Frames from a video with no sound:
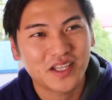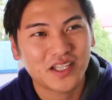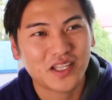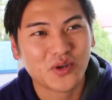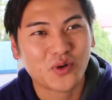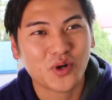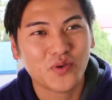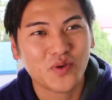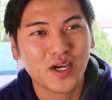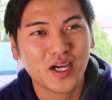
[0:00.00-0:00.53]
で
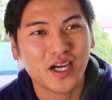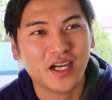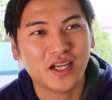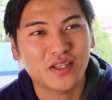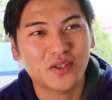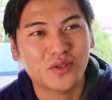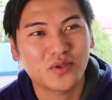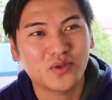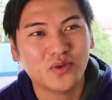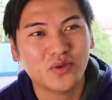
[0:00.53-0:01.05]
これは
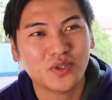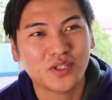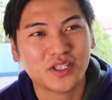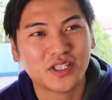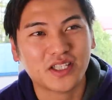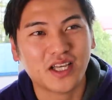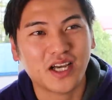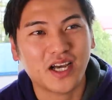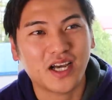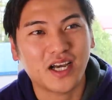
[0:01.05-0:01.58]
どういっ
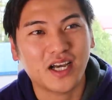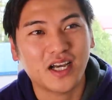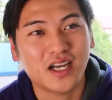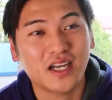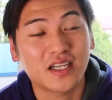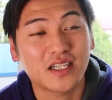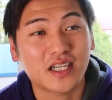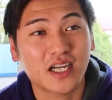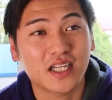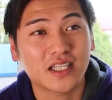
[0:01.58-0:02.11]
た
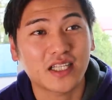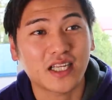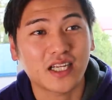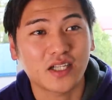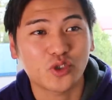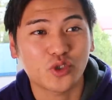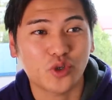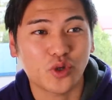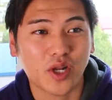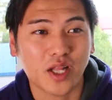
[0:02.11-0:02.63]
観点
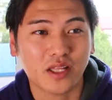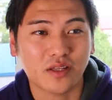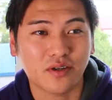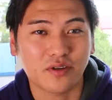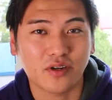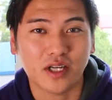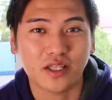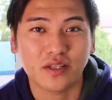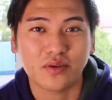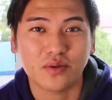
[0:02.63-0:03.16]
が重要になって
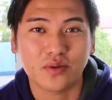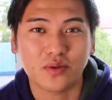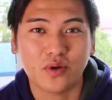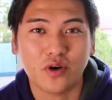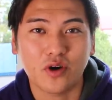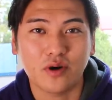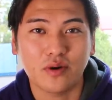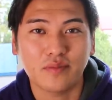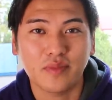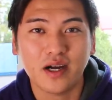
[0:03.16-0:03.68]
くるかっていう
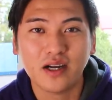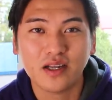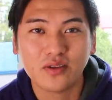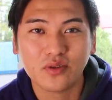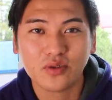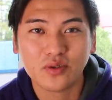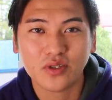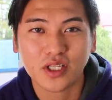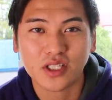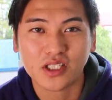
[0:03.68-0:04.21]
と周り
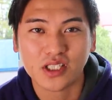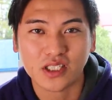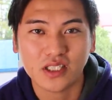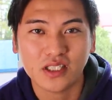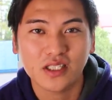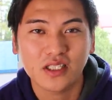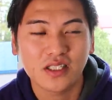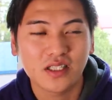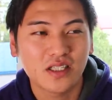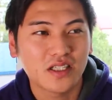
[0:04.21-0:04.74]
の人た
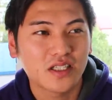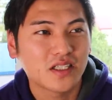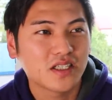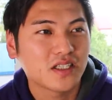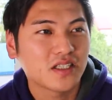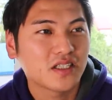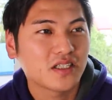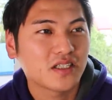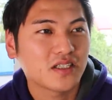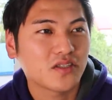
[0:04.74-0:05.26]
ち
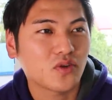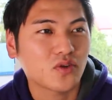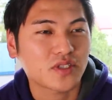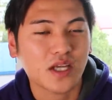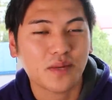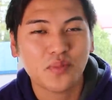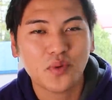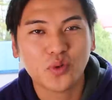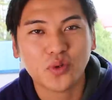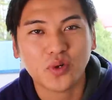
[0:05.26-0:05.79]
の
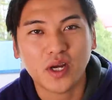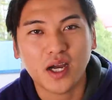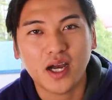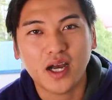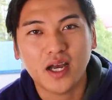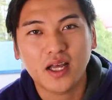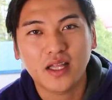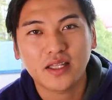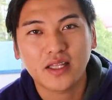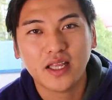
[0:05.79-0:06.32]
サポート
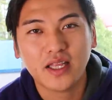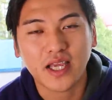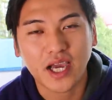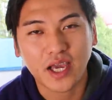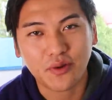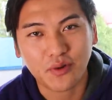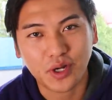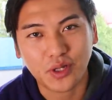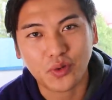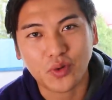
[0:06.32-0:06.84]
が手に
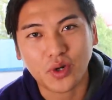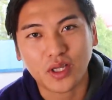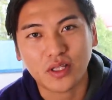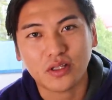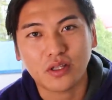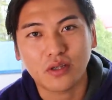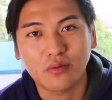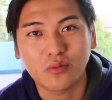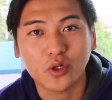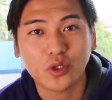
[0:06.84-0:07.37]
入るかどうかっ
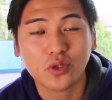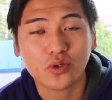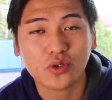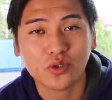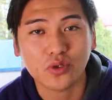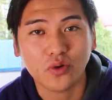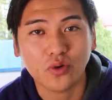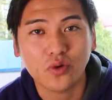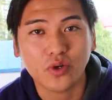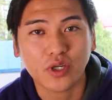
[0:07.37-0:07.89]
ていうのも一つ
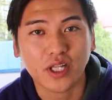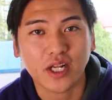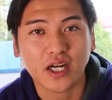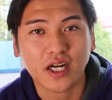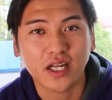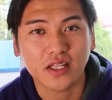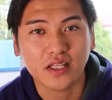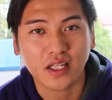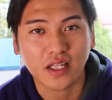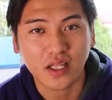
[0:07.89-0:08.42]
の大きな
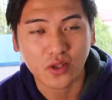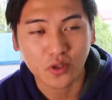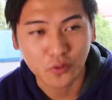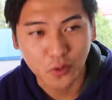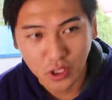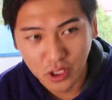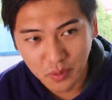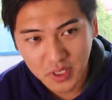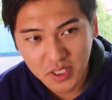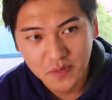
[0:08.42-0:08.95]
観点だと
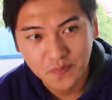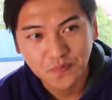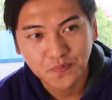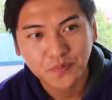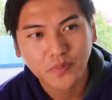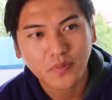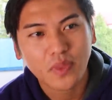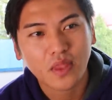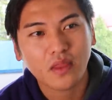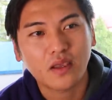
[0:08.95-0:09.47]
思ってます。
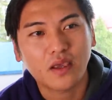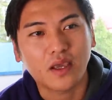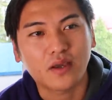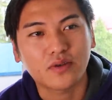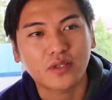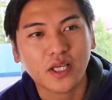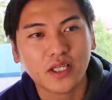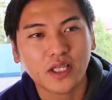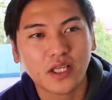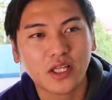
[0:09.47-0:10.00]
え
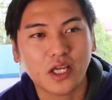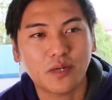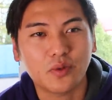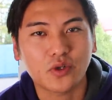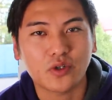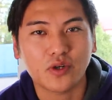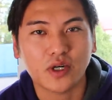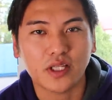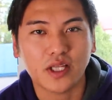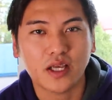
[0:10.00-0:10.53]
具体的には
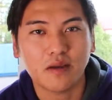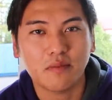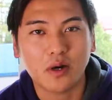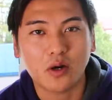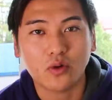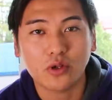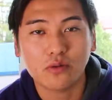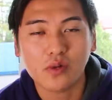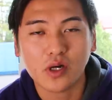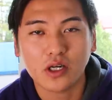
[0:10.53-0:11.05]
僕はね、まあ、
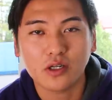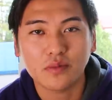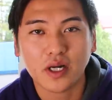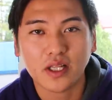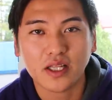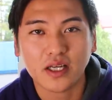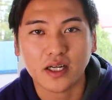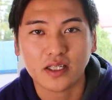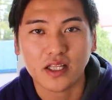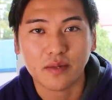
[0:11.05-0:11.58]
子供が生ま
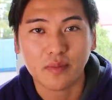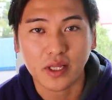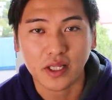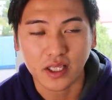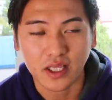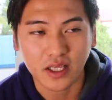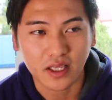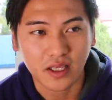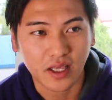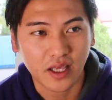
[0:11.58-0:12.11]
れたがため
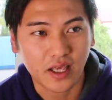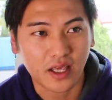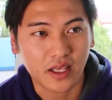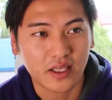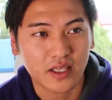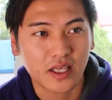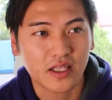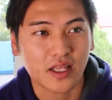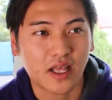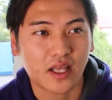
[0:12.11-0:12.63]
に、えー、
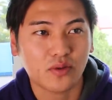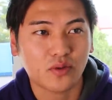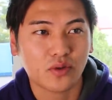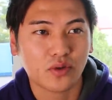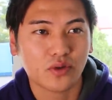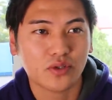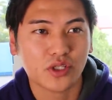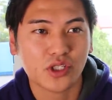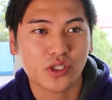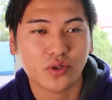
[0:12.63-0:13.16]
家で
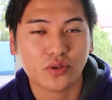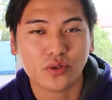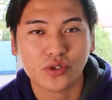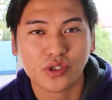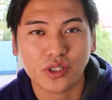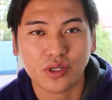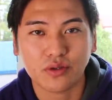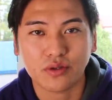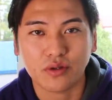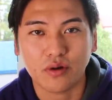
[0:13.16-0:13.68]
東京で仕事
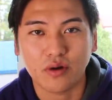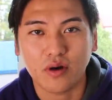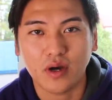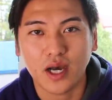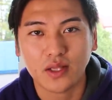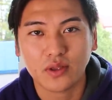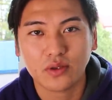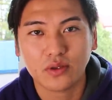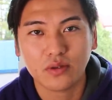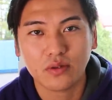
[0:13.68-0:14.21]
してる
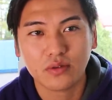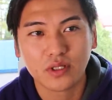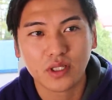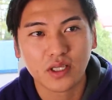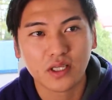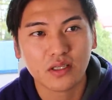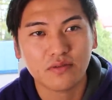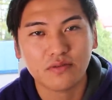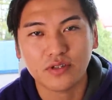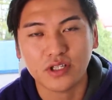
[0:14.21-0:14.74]
と圧倒
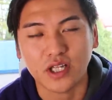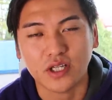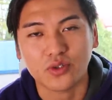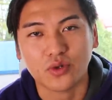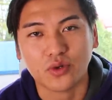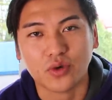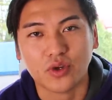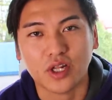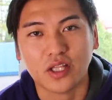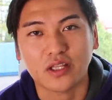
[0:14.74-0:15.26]
的に不利な
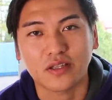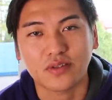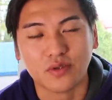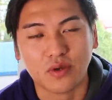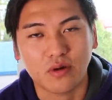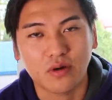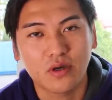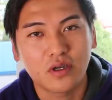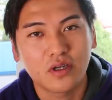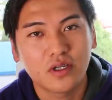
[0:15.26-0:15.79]
状況になったんです
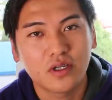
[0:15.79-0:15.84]
よ。